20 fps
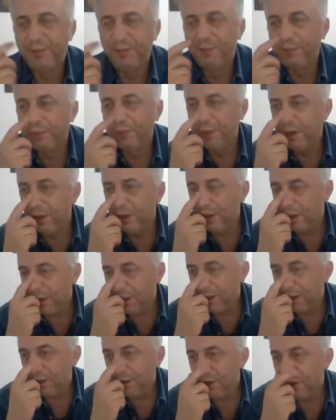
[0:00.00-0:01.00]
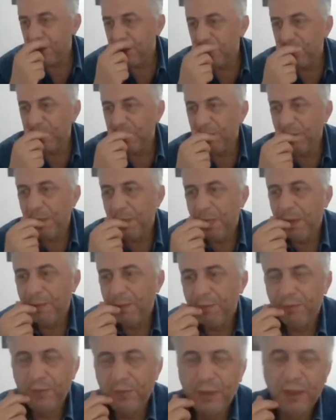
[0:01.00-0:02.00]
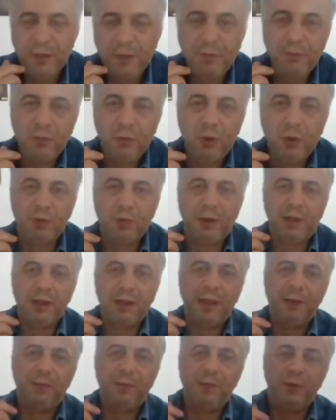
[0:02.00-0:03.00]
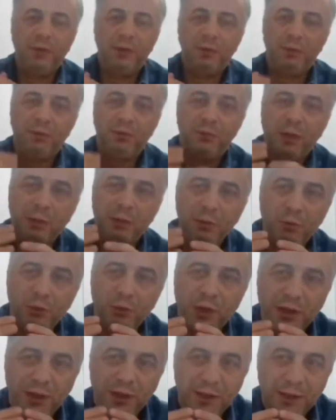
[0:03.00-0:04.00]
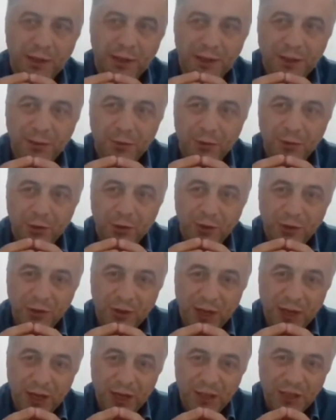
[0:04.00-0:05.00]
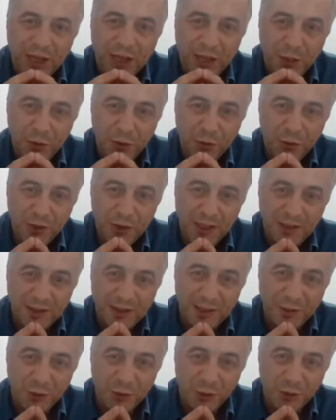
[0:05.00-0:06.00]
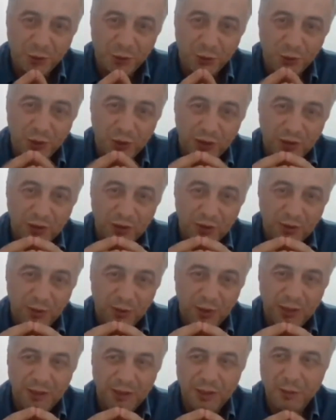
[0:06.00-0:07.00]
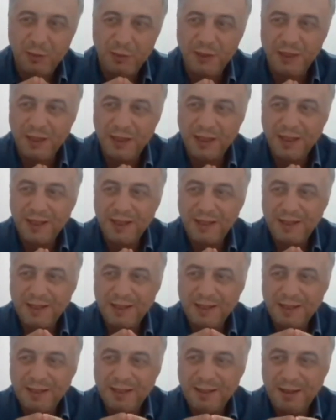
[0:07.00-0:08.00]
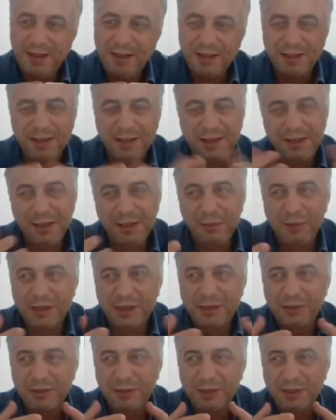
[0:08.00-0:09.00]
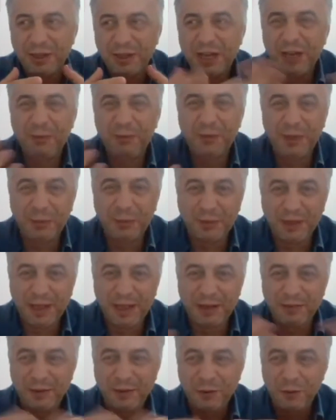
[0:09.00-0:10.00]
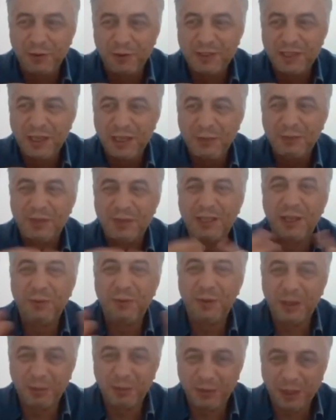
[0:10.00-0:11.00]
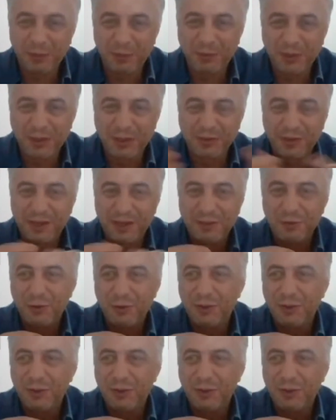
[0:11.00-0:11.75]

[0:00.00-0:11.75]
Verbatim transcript: Evet. Şimdi e, normalde e, tabi buna e, karşı ehli sünnet de şöyle e, böyle tipik e, hani ne diyeyim biraz e, garip tepkiler veriyor. Mesela İbn Teymiye'nin tepkisi var.